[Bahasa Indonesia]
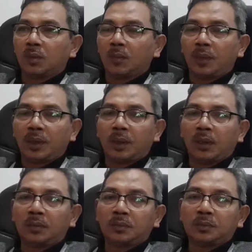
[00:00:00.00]

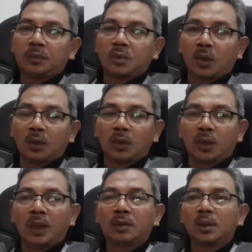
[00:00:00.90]
memberikan contoh
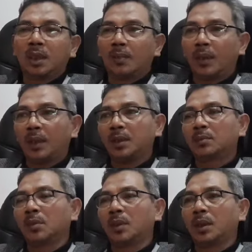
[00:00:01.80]
yang tidak baik,
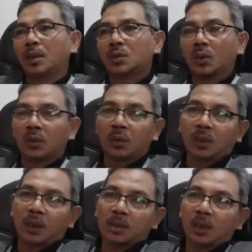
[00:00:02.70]
memberikan contoh
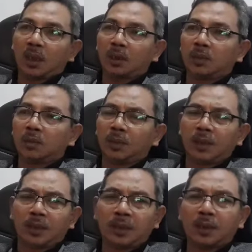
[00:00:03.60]
yang sangat
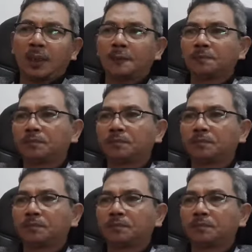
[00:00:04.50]
menyedihkan,